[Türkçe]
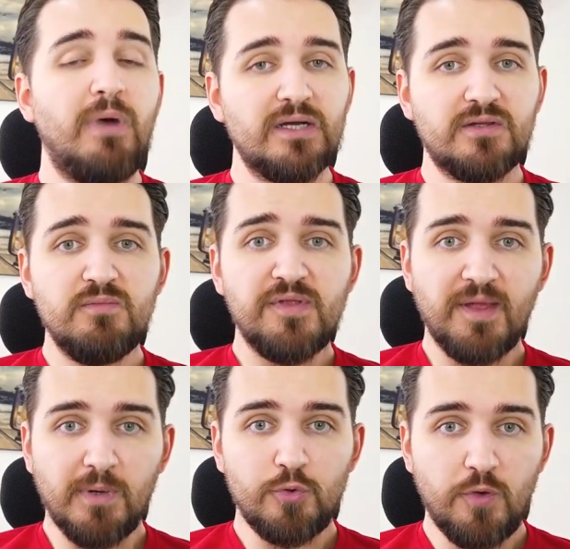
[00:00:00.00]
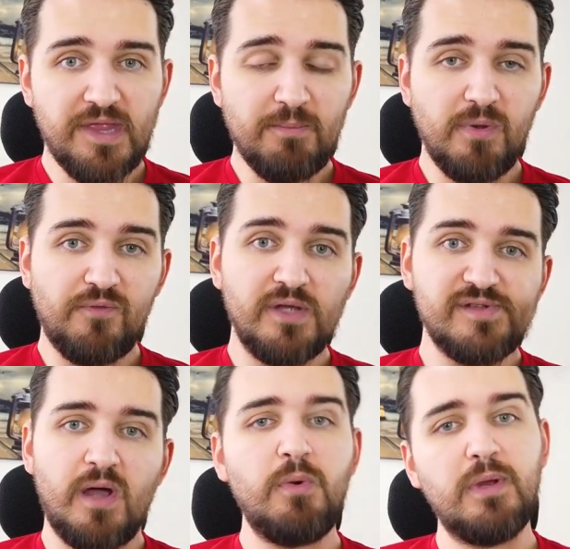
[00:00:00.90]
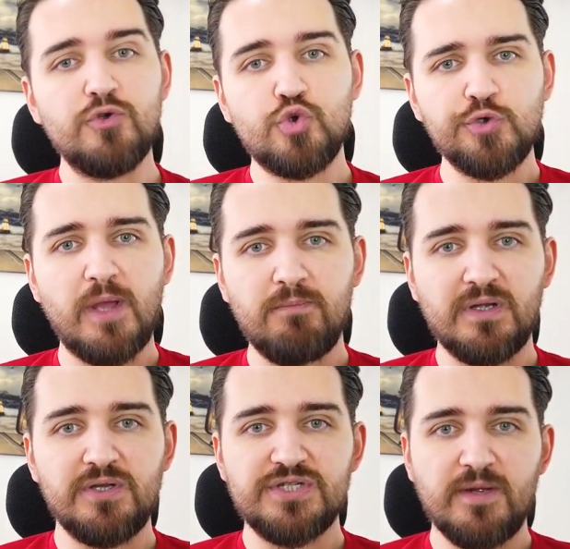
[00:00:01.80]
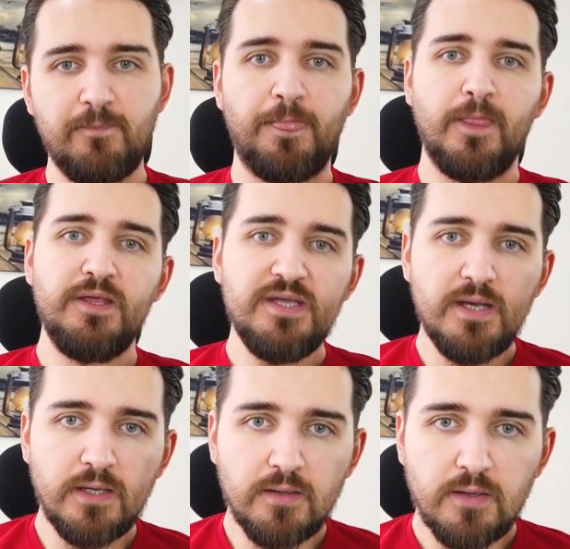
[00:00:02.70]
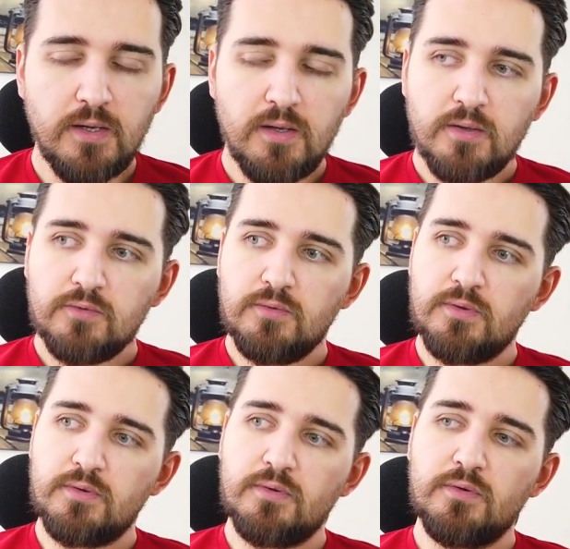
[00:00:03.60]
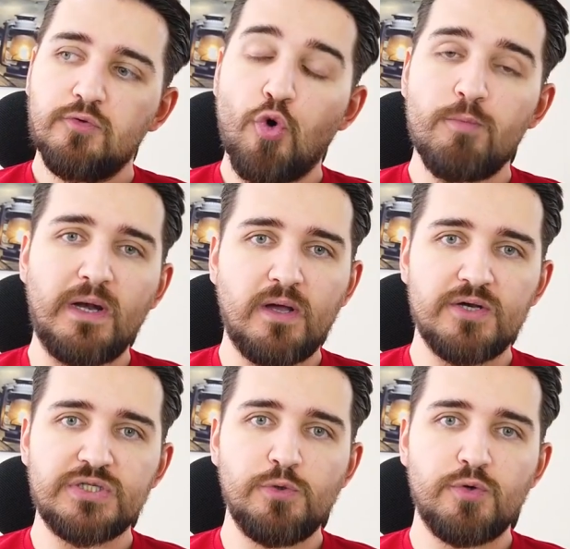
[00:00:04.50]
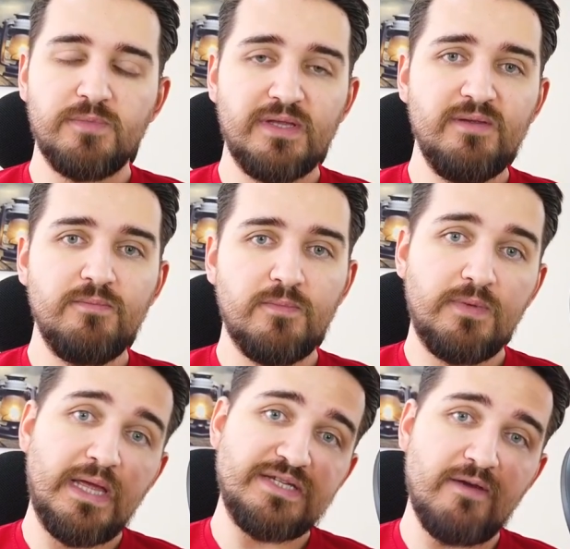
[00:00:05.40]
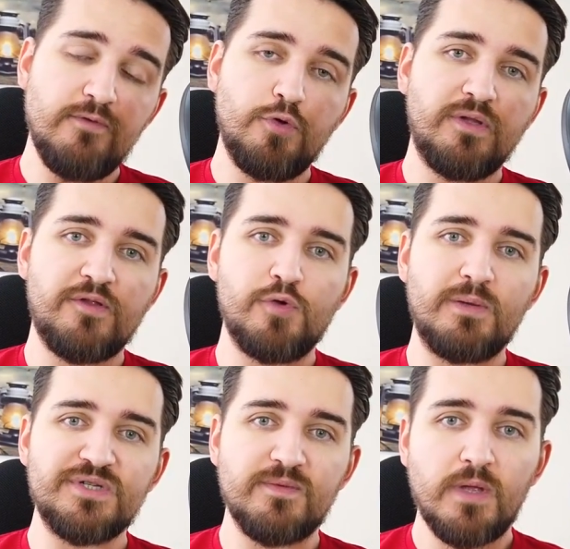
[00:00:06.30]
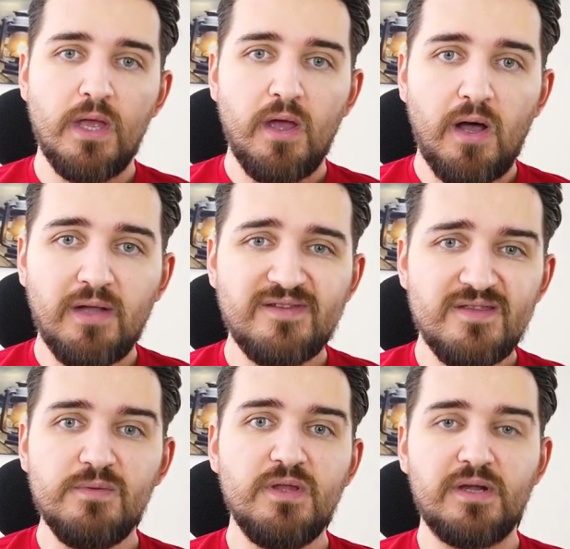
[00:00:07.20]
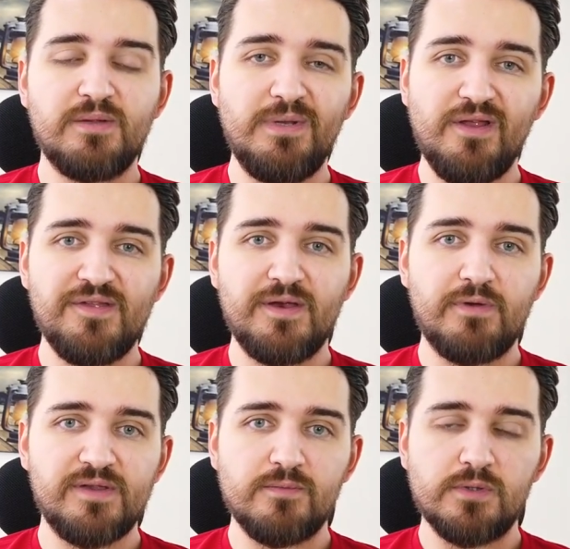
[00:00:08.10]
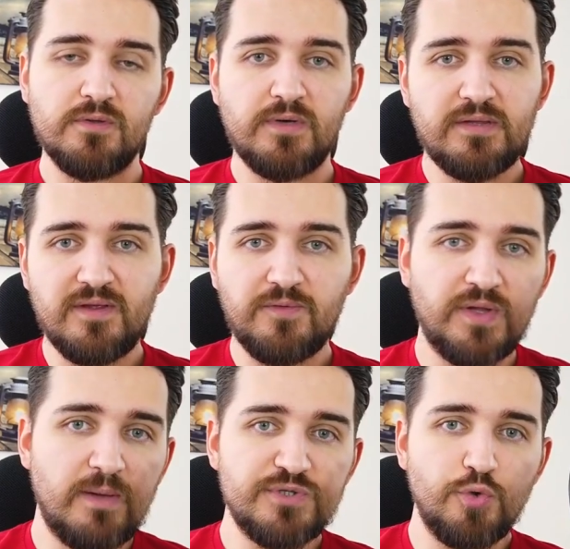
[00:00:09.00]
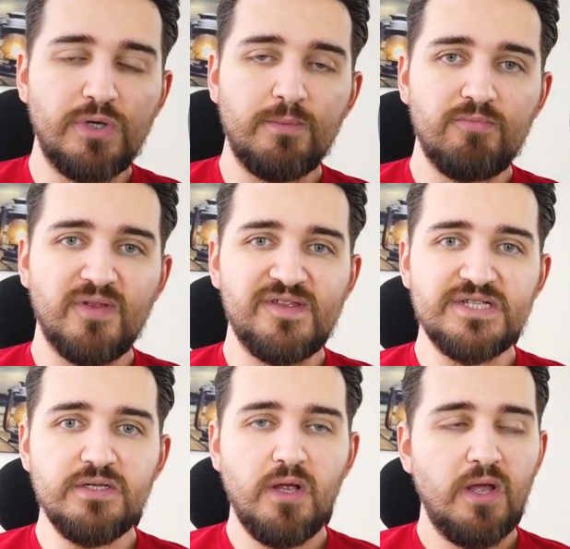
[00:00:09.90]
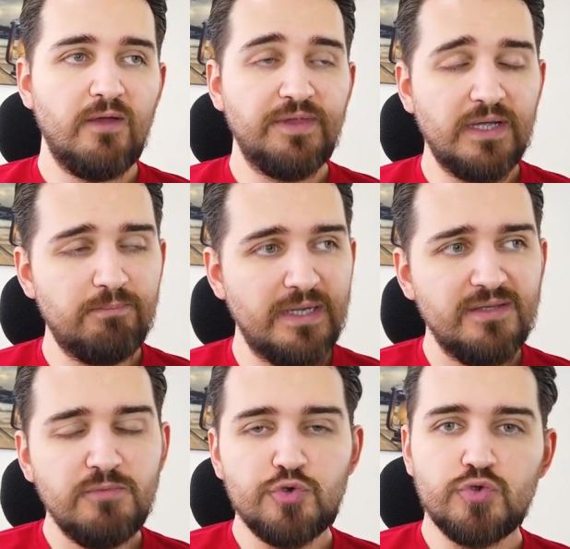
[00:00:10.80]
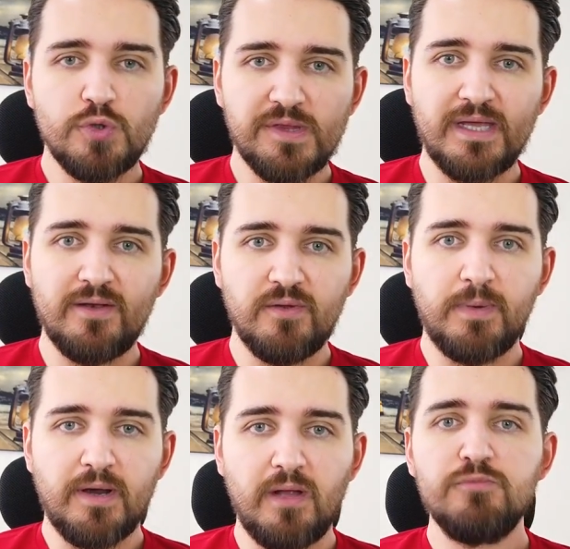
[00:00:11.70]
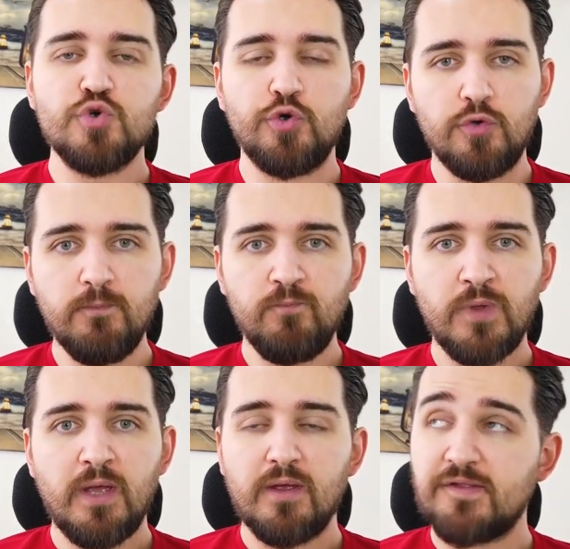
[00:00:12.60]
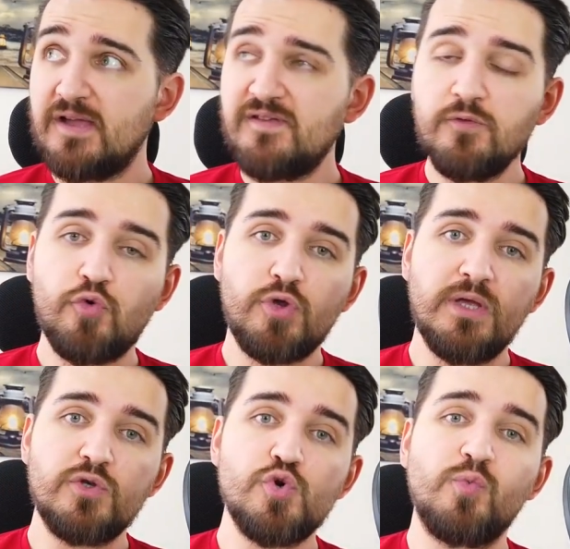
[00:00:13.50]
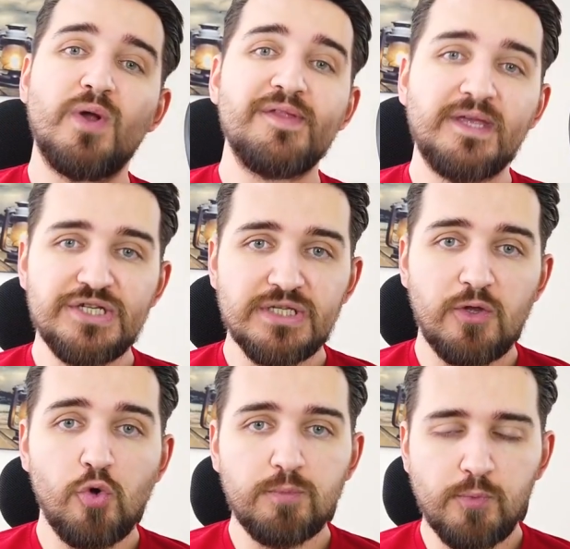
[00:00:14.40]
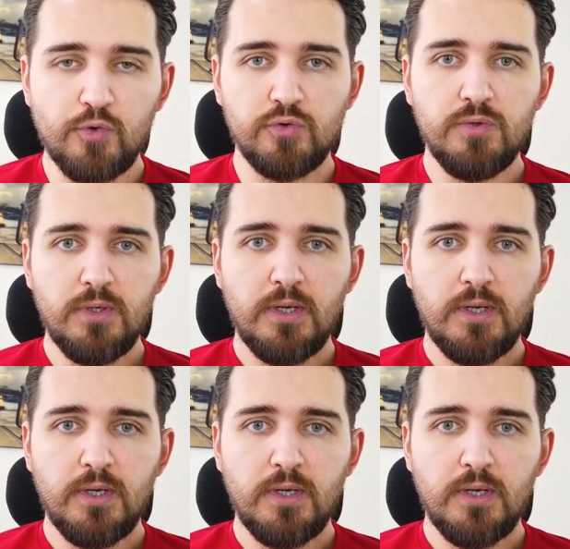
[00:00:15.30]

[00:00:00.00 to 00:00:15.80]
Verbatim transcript: Baktığımız zaman yüksek bir fiyat ama ben şuradan bakınca yine e, normal karşılıyorum dediğim geçen videoda da söylemiştim. 6-7 bin liralık bilgisayarı var adamın Red Dead Redemption oynayabilmesi için. E, dayı bayılmış 300 TL'de para almış oyunu. Zaten Türkiye'de çok fazla kişi de yok bu oyun.